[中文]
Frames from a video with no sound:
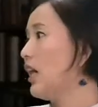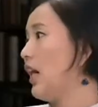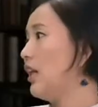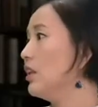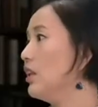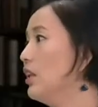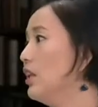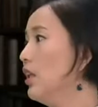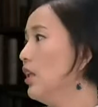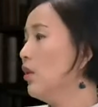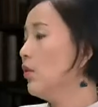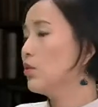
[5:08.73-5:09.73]
查的。
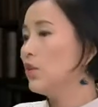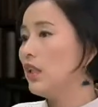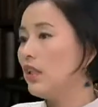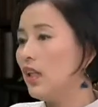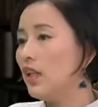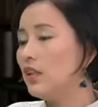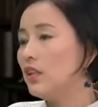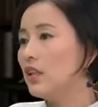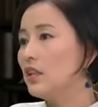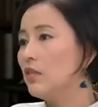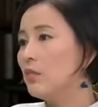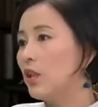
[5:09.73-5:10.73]
嗯，我昨天看了那
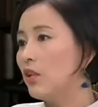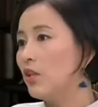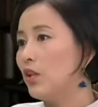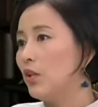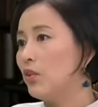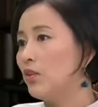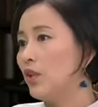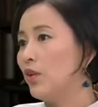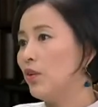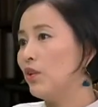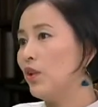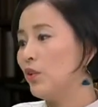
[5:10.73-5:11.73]
个新闻报道，然后然
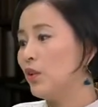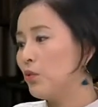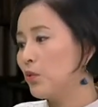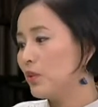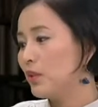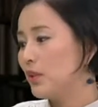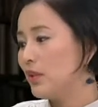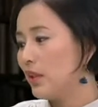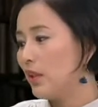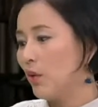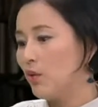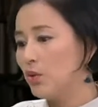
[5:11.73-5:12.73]
后然后他们就在
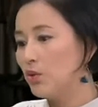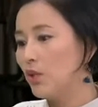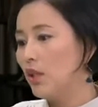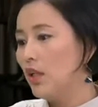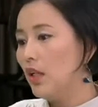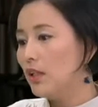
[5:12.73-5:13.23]
讨论说，